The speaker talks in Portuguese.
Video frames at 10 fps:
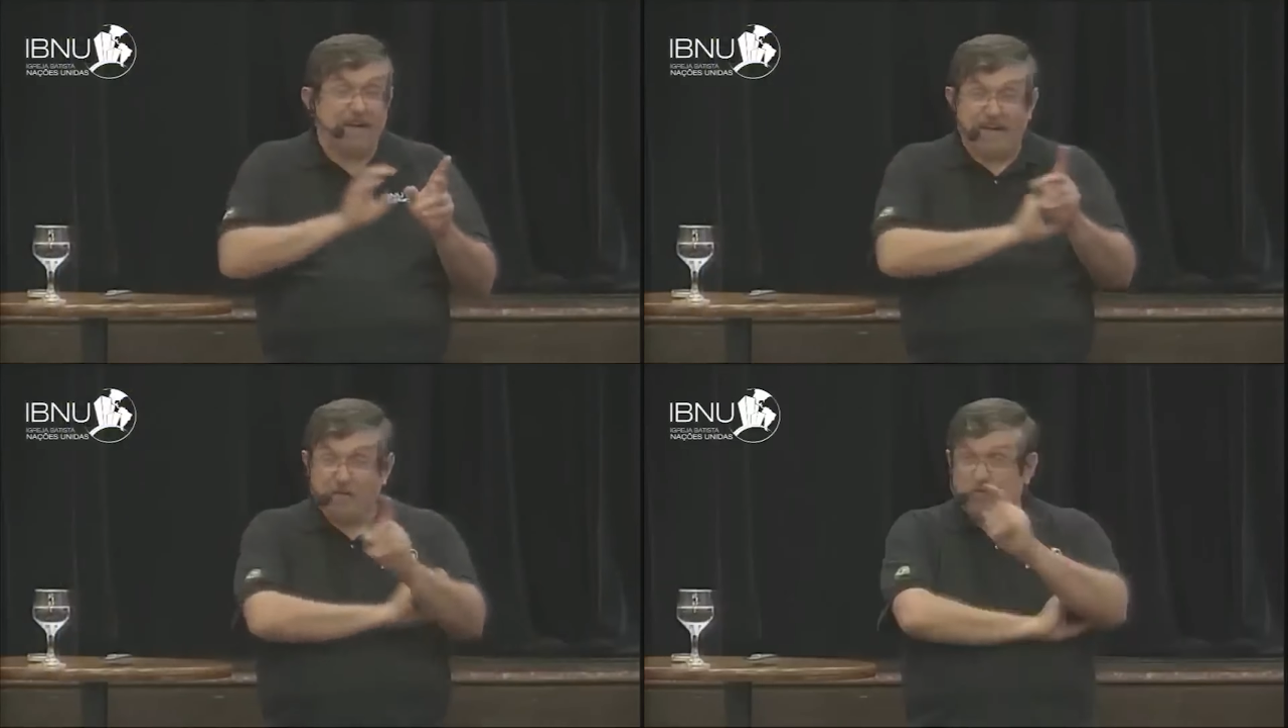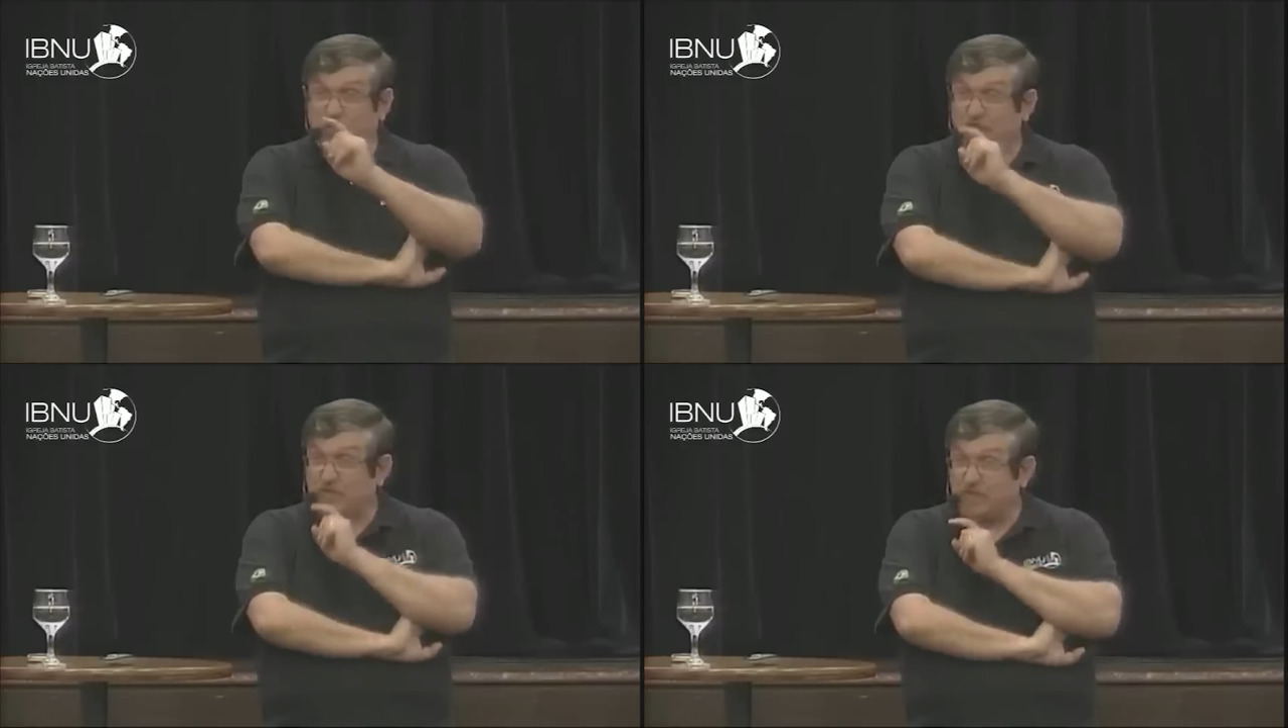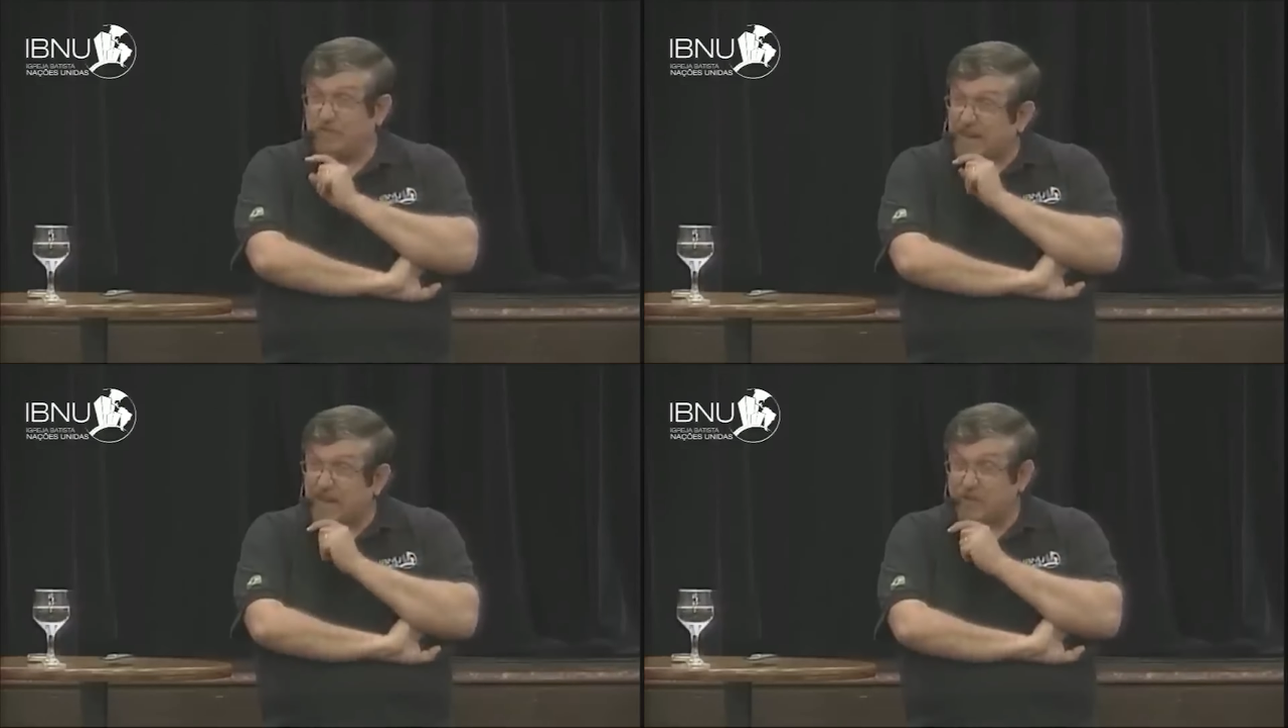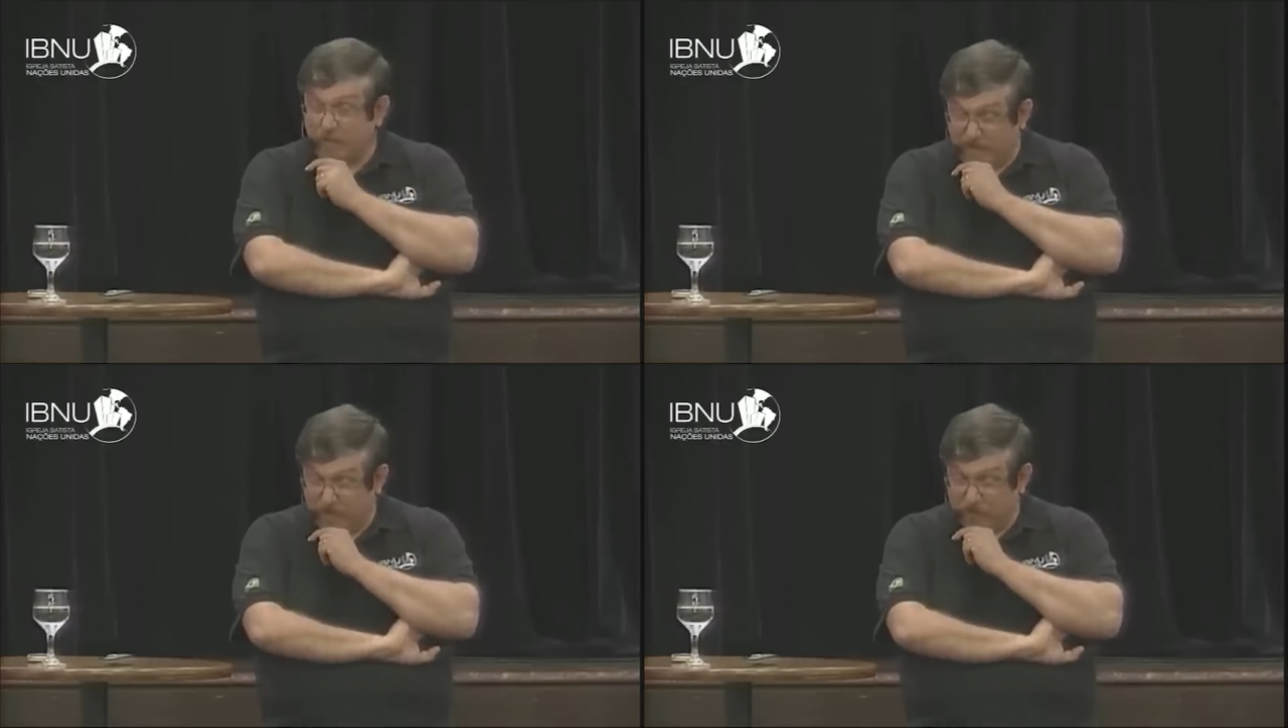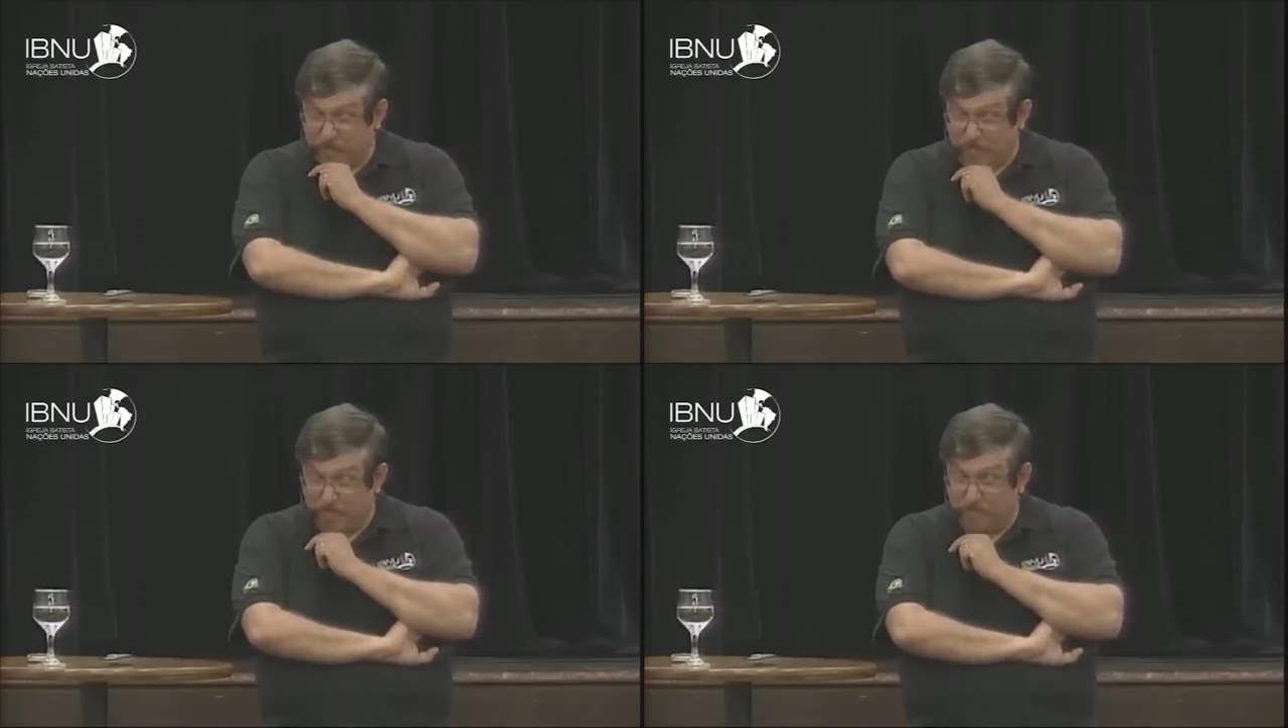ah, os três pequenos
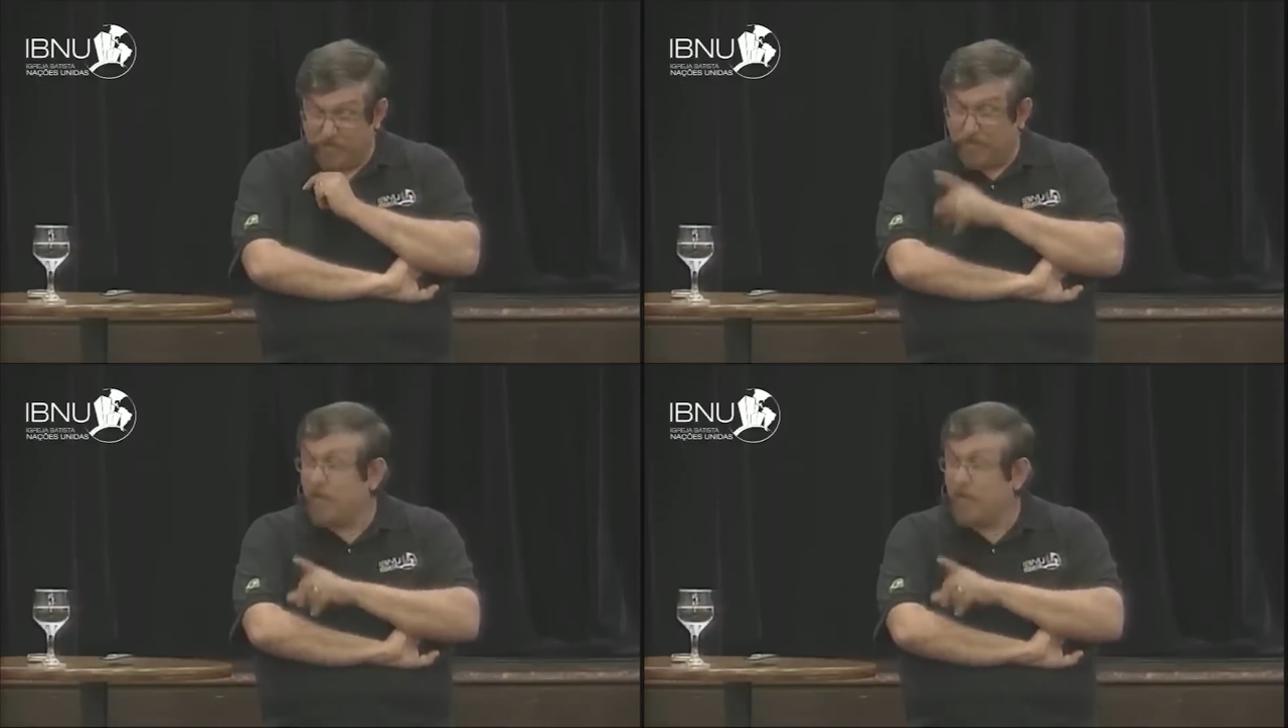capítulos de